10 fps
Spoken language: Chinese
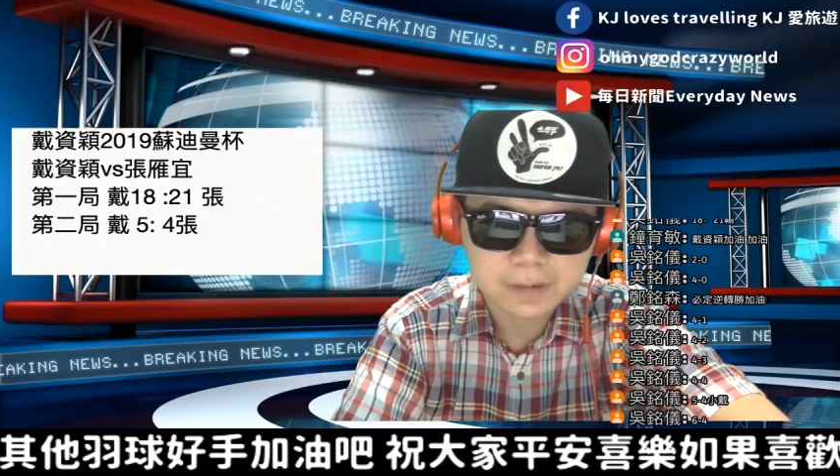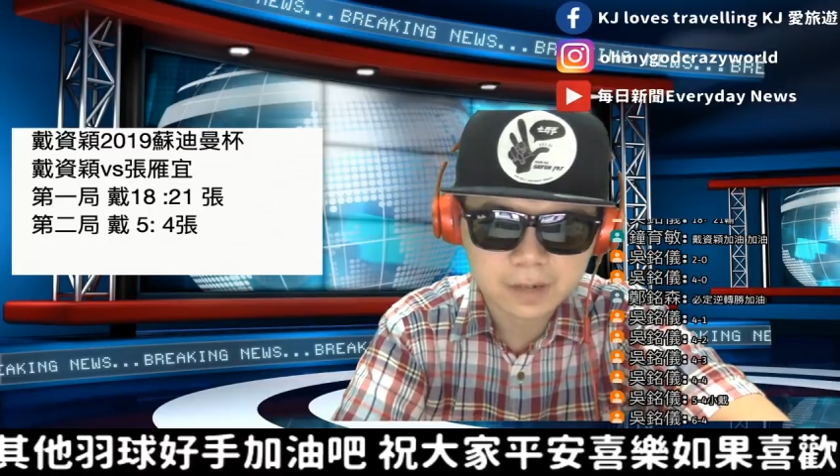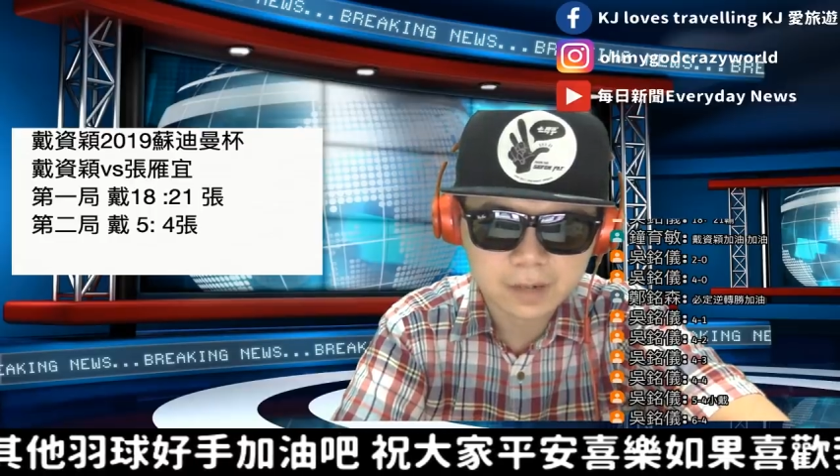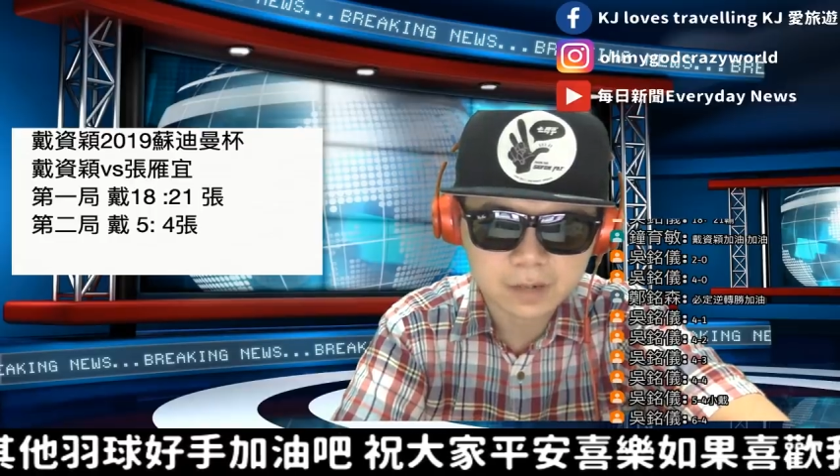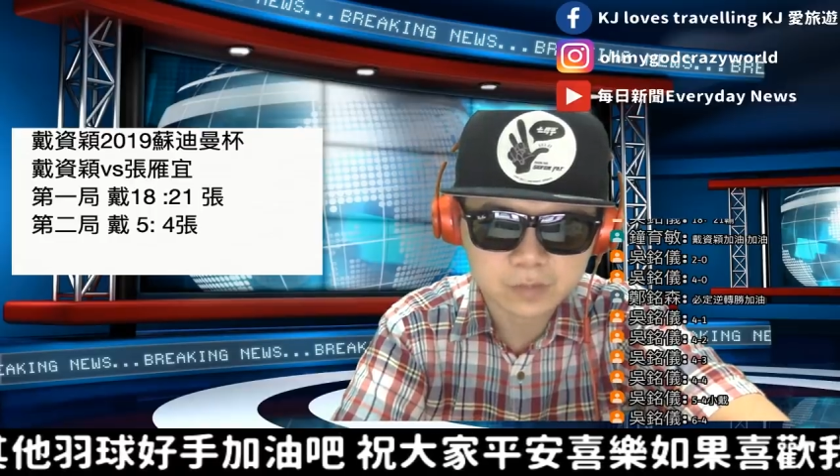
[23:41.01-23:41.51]

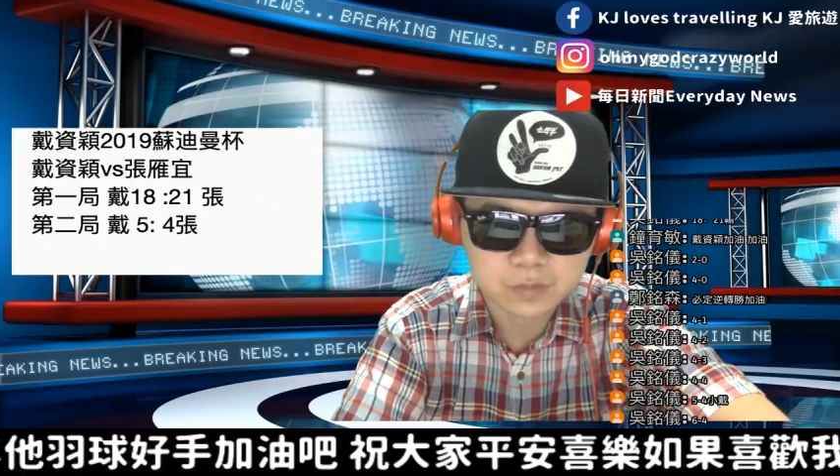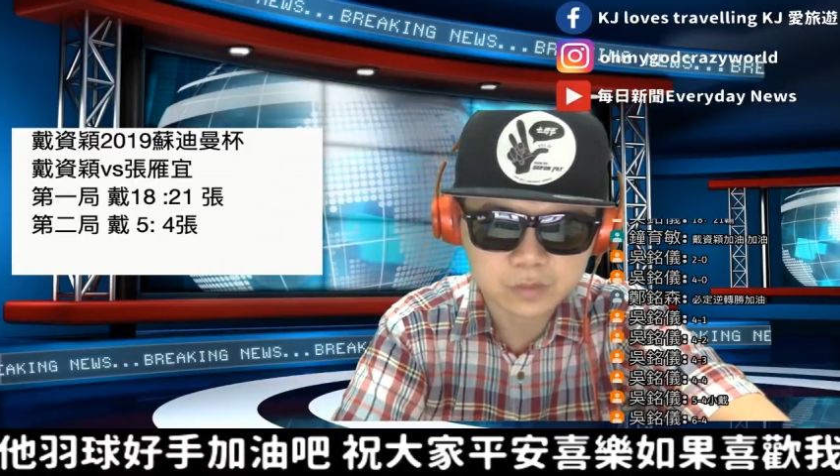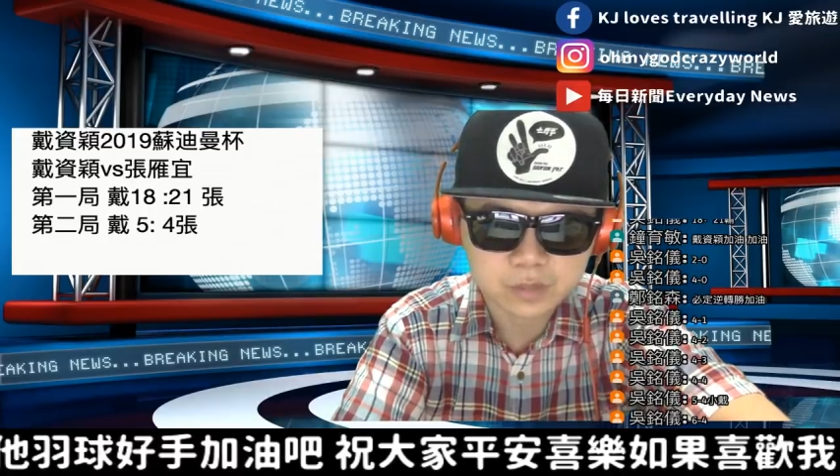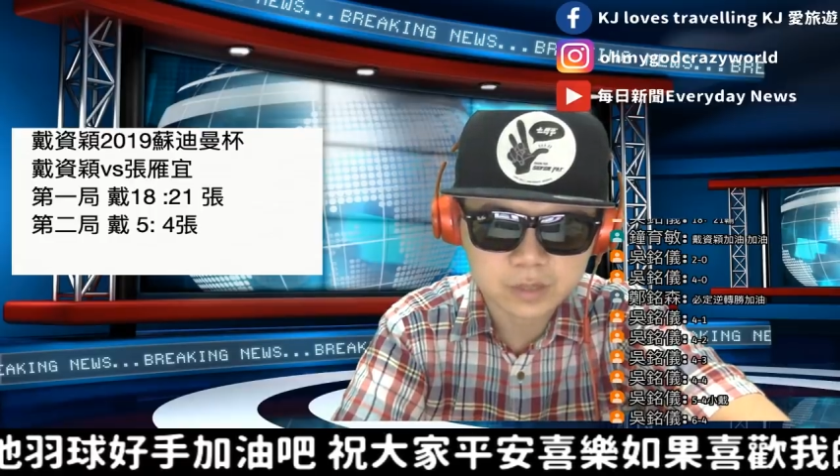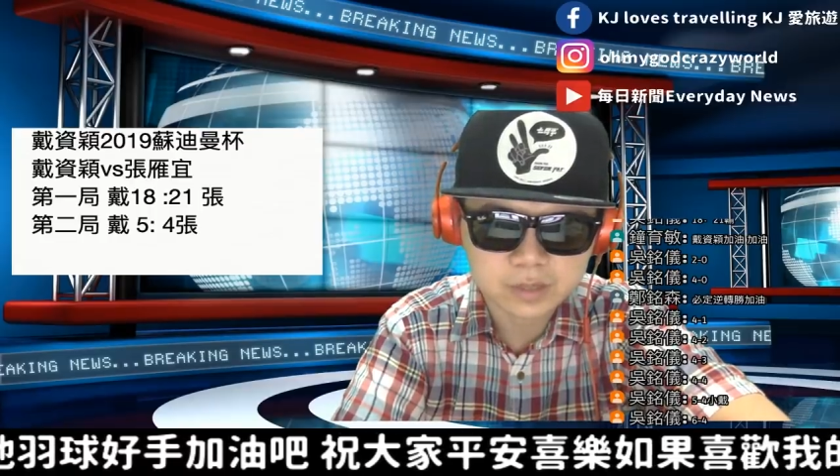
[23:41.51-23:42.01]
好，目
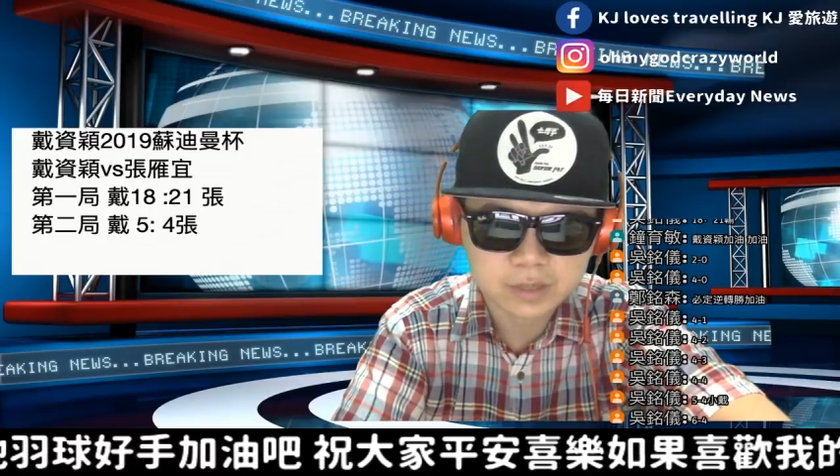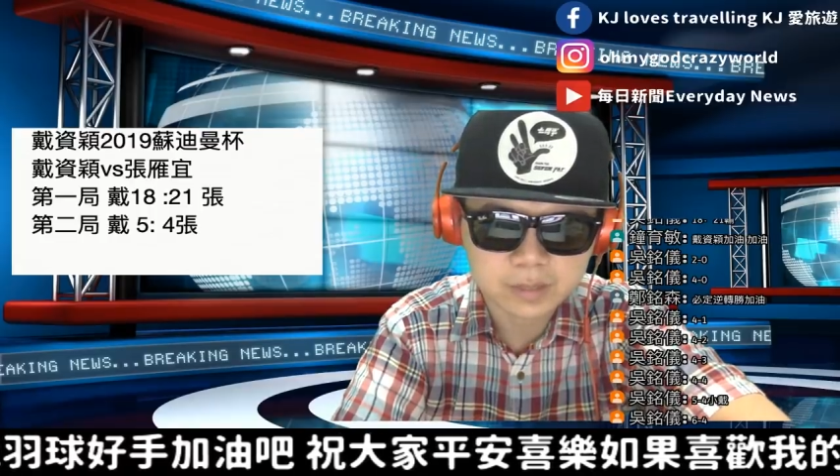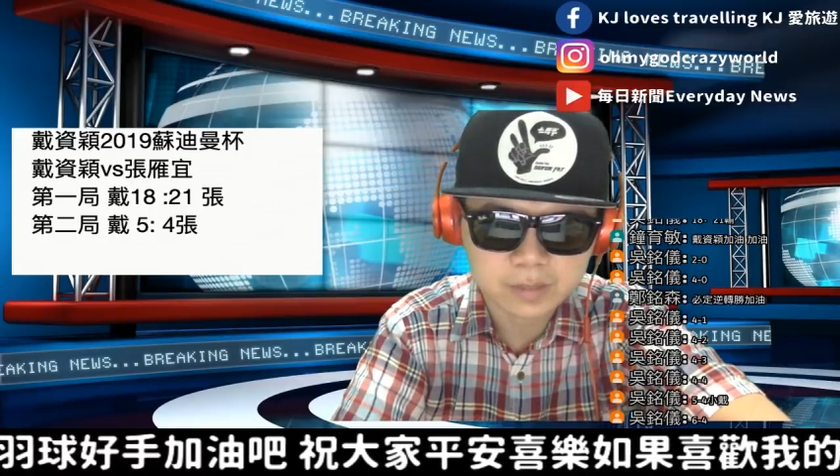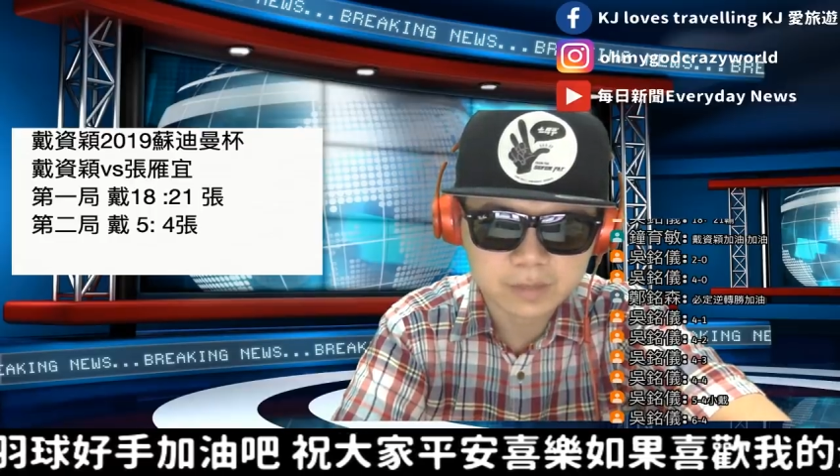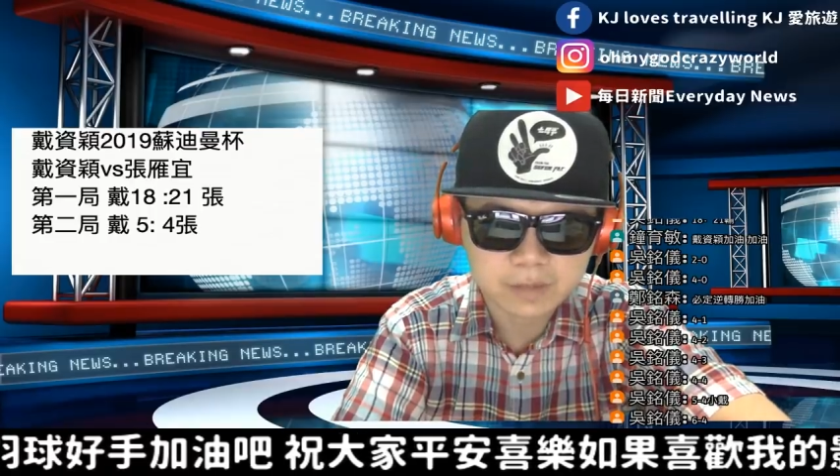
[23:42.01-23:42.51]
前呢想
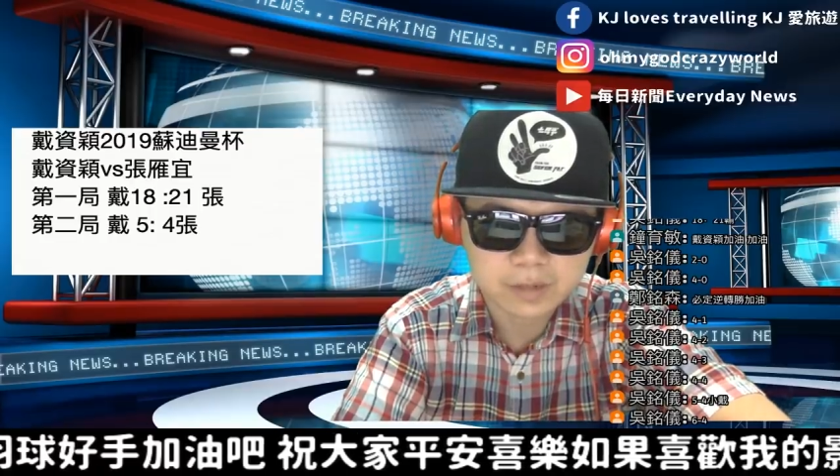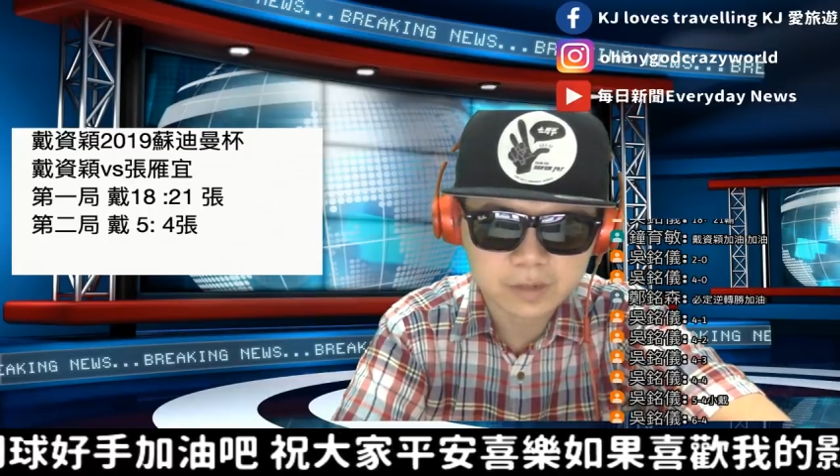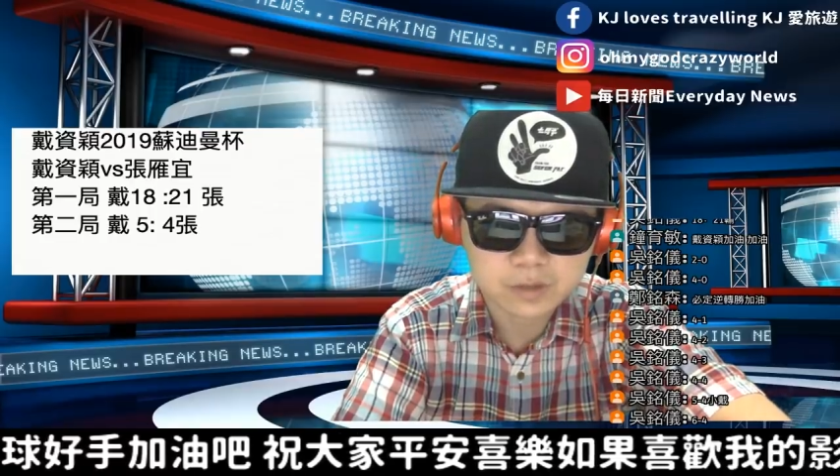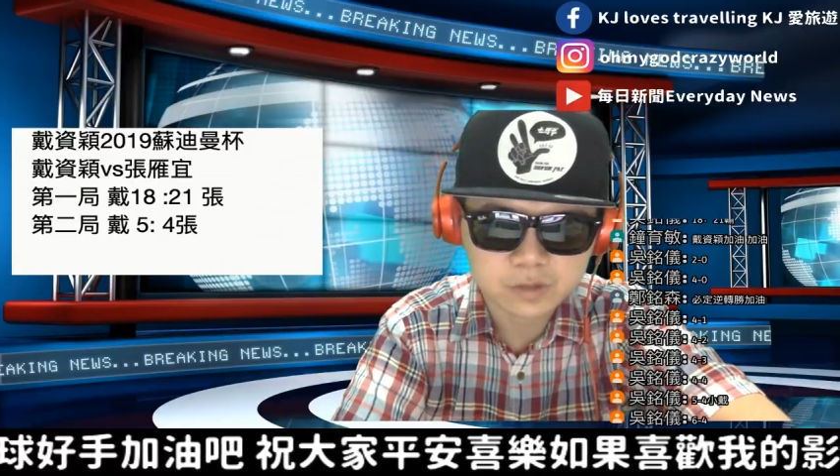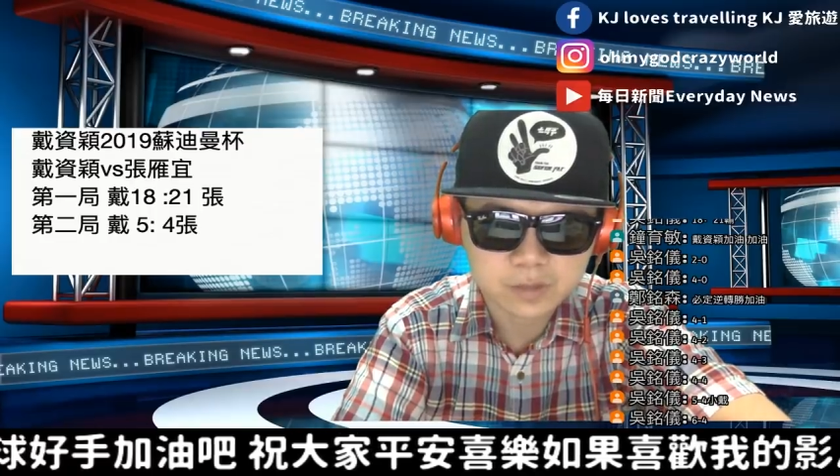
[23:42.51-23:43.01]
办法呢去